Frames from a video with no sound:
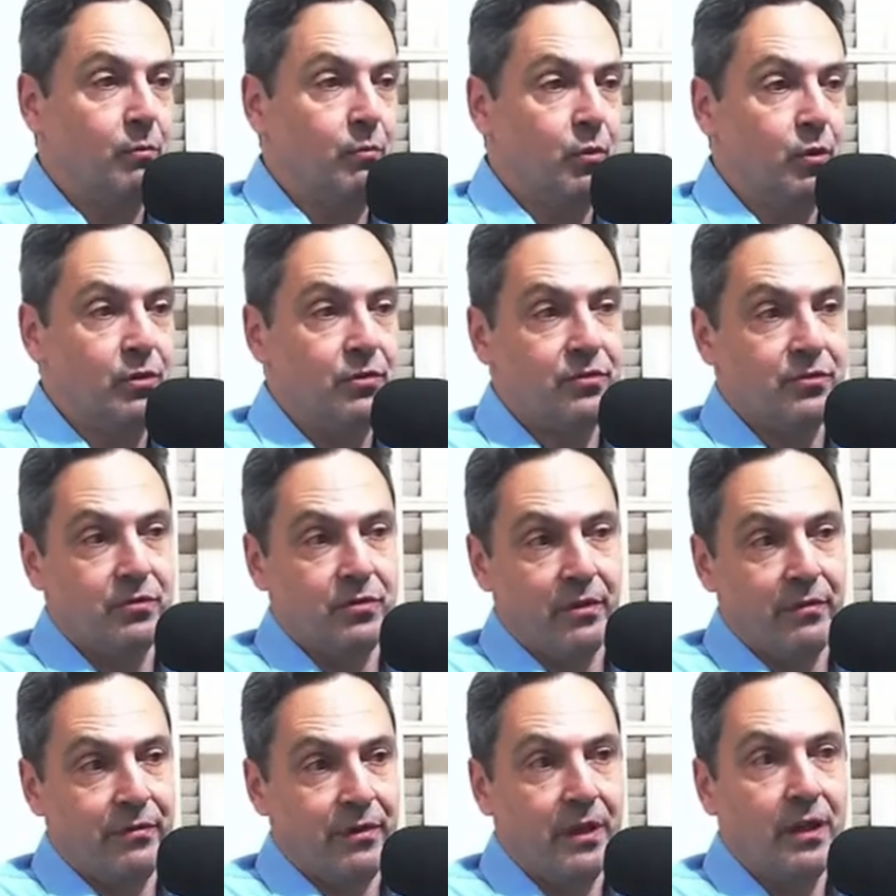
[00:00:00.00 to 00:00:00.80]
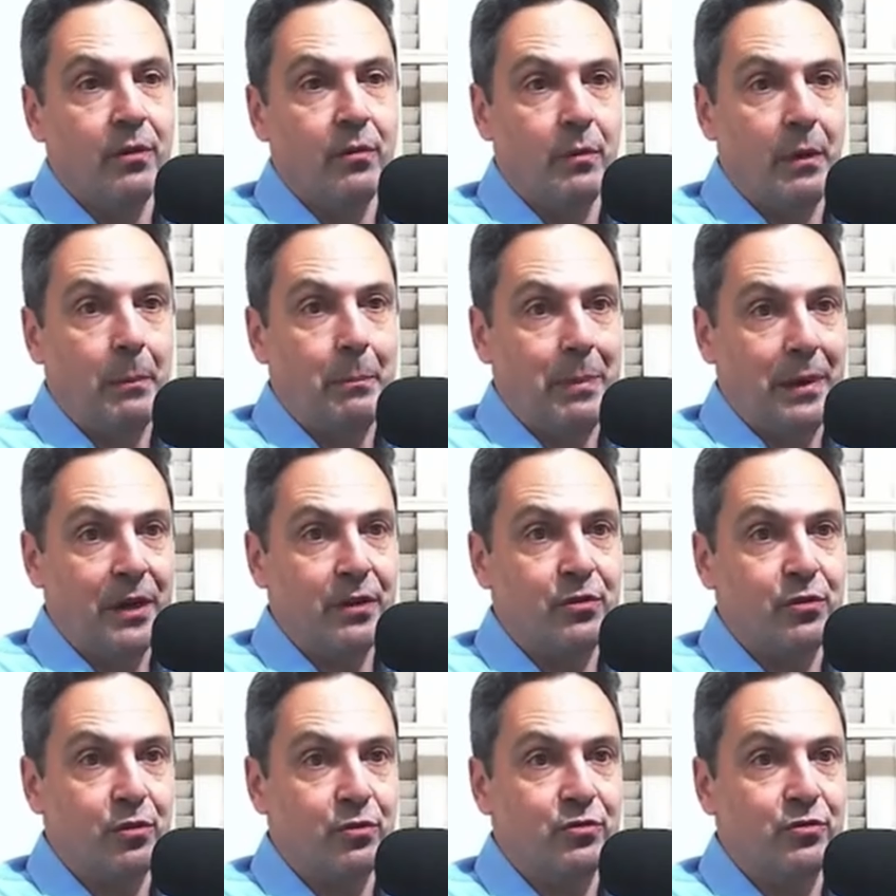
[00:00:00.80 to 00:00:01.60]
Muitos só veem a
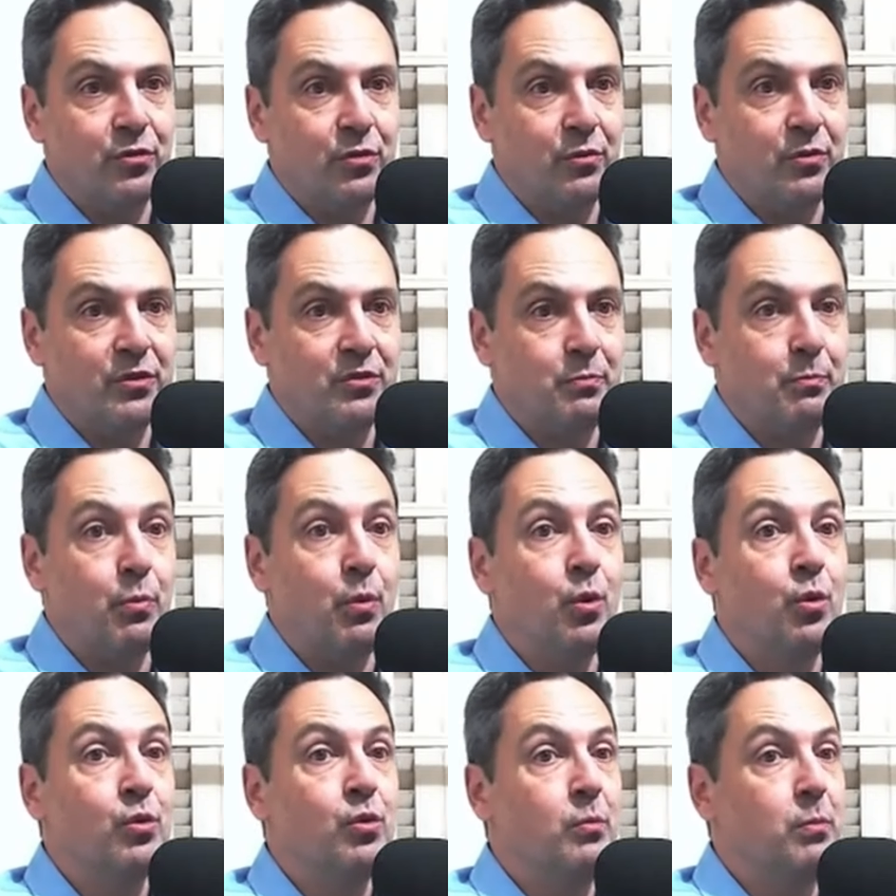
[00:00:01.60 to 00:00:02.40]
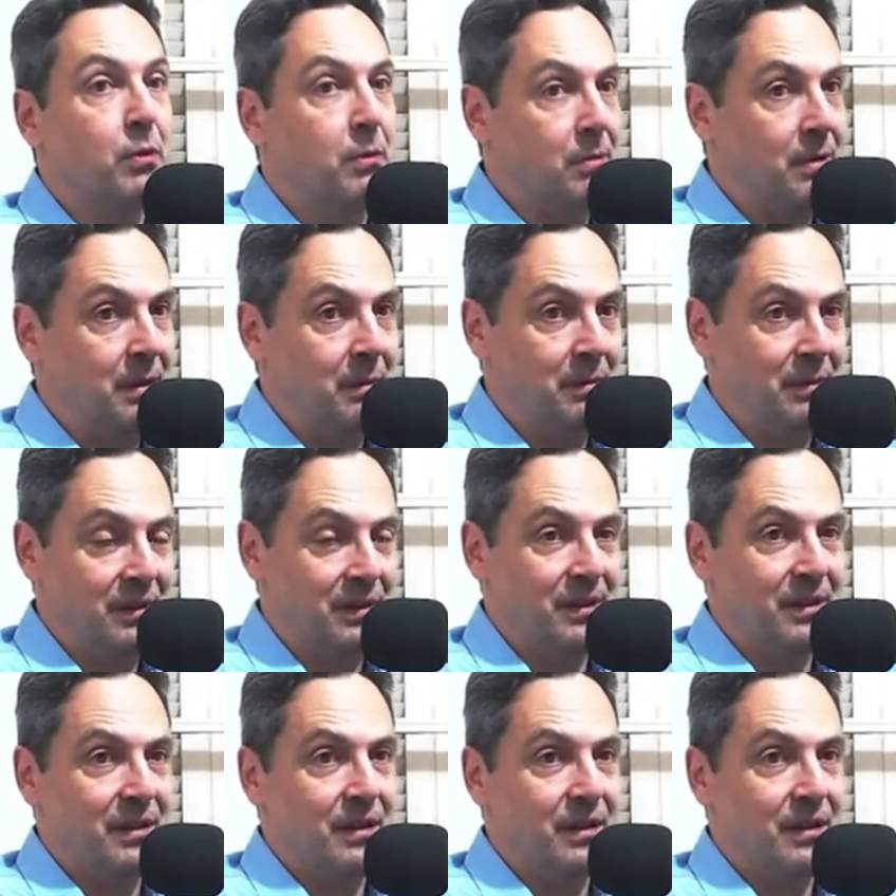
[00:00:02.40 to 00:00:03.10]
parte que eu estou expondo o problema